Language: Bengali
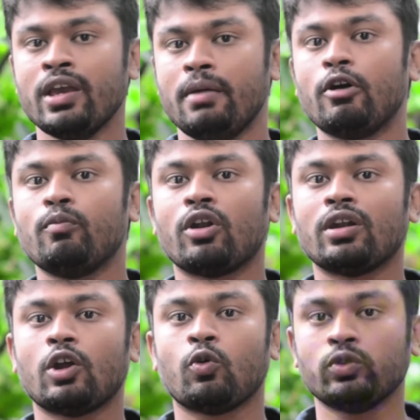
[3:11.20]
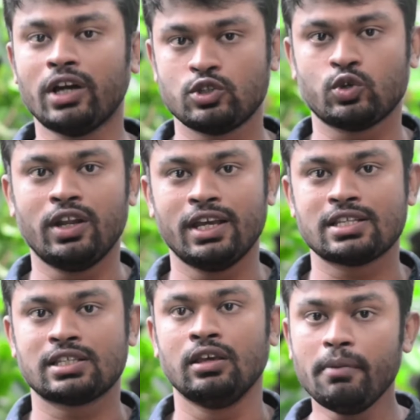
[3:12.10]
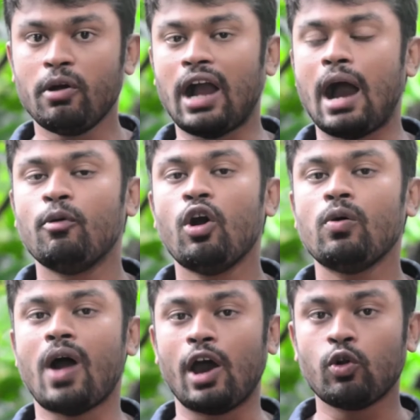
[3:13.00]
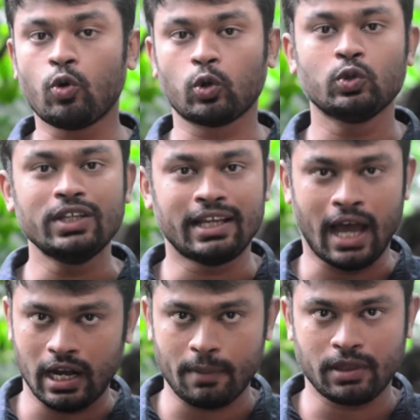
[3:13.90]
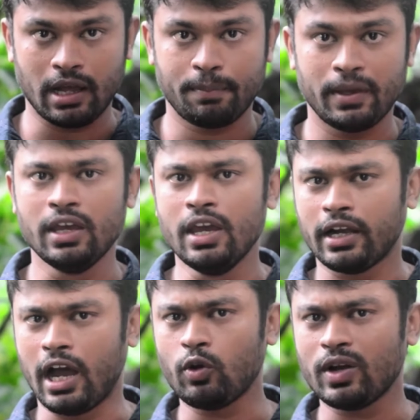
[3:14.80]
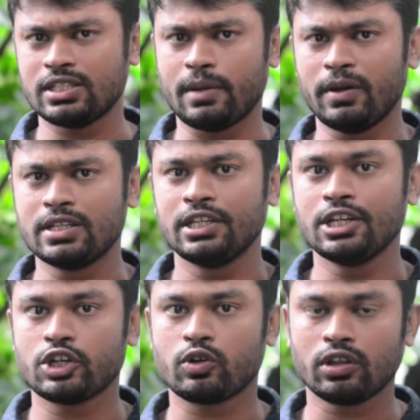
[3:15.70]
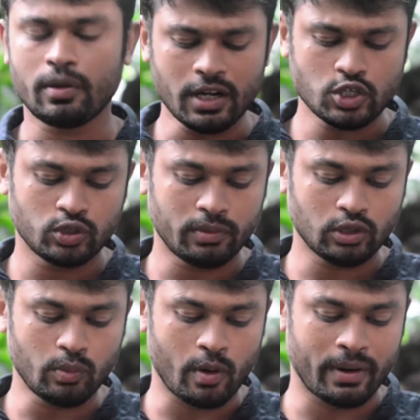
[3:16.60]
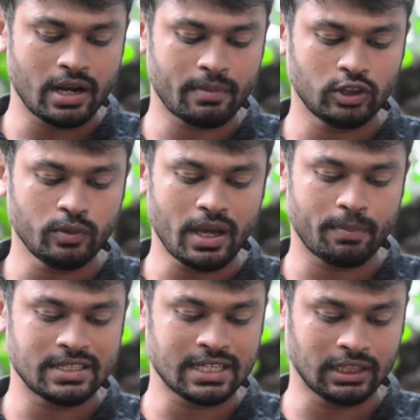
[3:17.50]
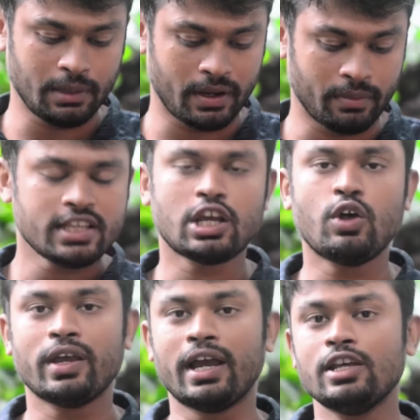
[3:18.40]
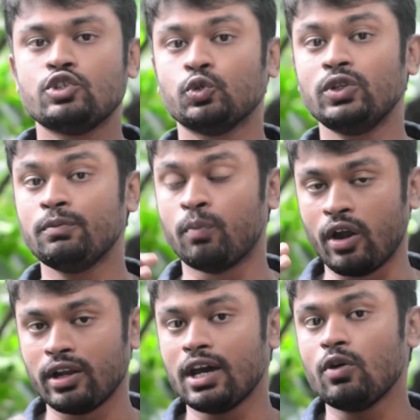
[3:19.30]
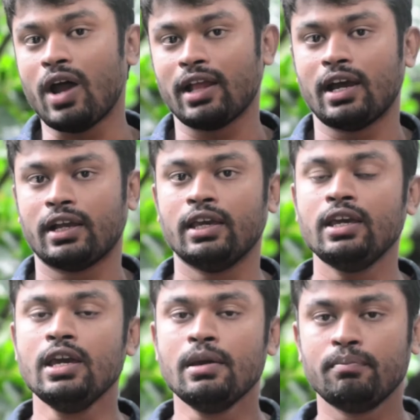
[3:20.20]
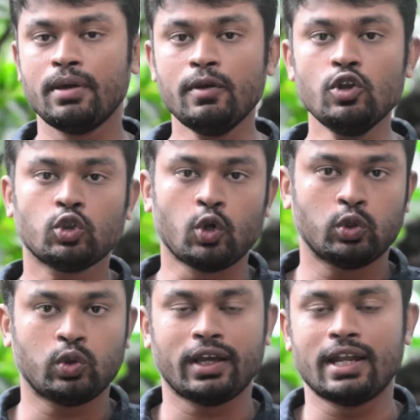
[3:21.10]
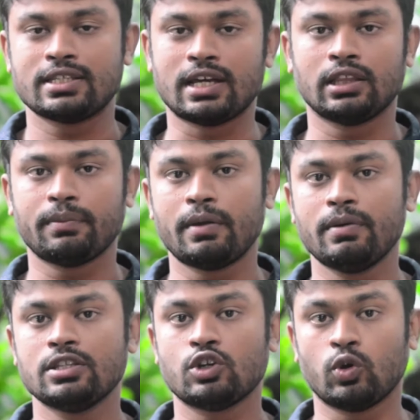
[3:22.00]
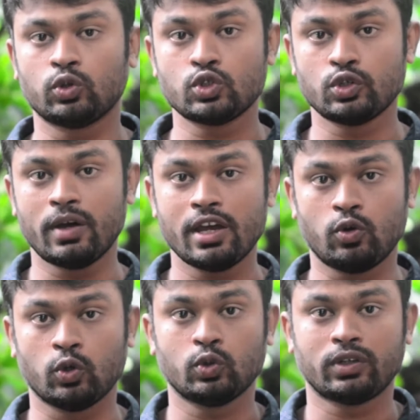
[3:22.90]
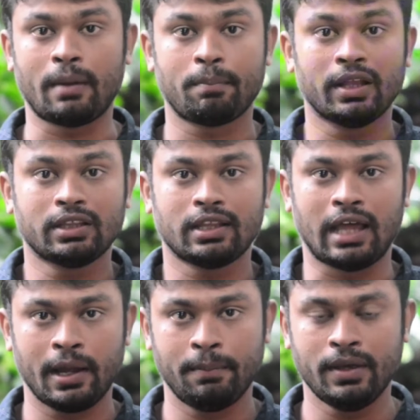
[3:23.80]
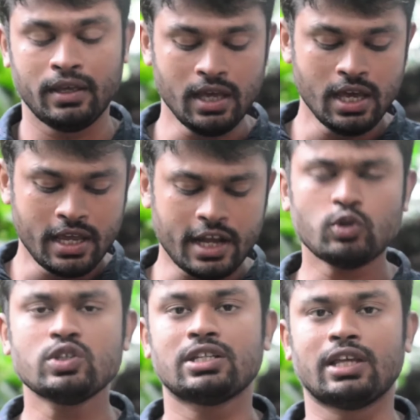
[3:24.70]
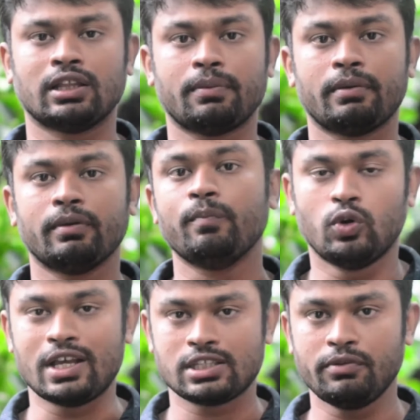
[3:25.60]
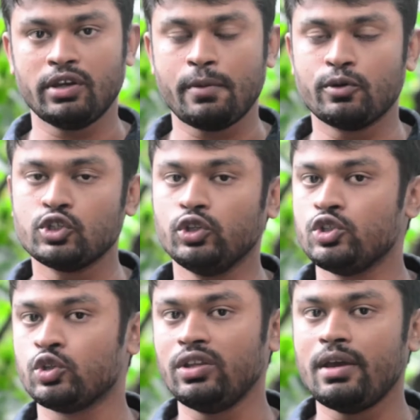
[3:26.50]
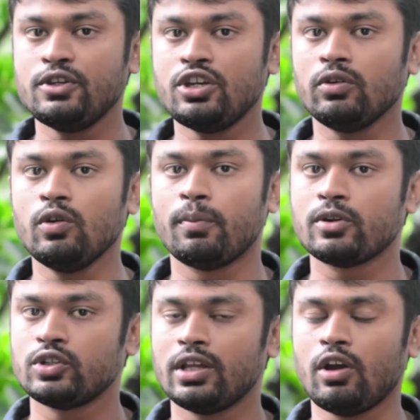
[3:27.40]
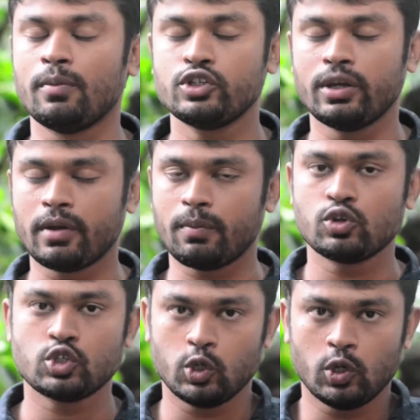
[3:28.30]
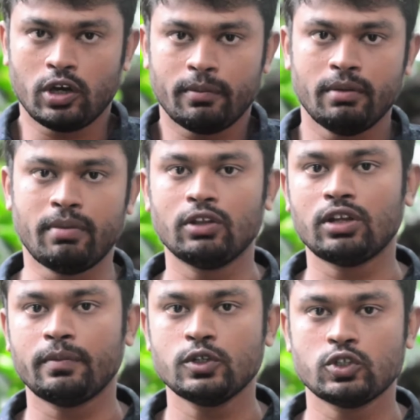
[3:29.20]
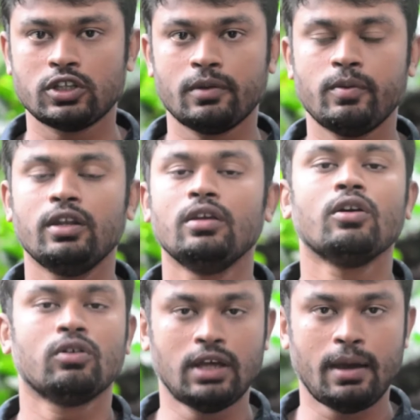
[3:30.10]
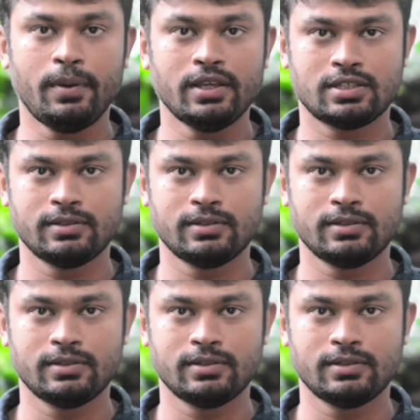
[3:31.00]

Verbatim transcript: এবং বন্যাটা কোথায় চলে গেছে এবং আবহাওয়া আরো কতদিন খারাপ থাকবে কারো কাছে আপনার জিজ্ঞাসা করতে হবে না শুধুমাত্র মোবাইলের মাধ্যমে আপনি জানতে পারবেন এছাড়াও এখানে যদি বন্যাও না থাকে বিভিন্ন তথ্য এখানে জানতে পারবেন যে কত সময় কত তাপমাত্রা থাকবে এ টু জেড জানতে পারবেন তো আজকে এই পর্যন্ত যদি এ বিষয়ে কোনো প্রশ্ন থাকে অবশ্যই আপনারা প্রশ্নগুলো করবেন ভালো থাকবেন সুস্থ থাকবেন খুদা হাফেজ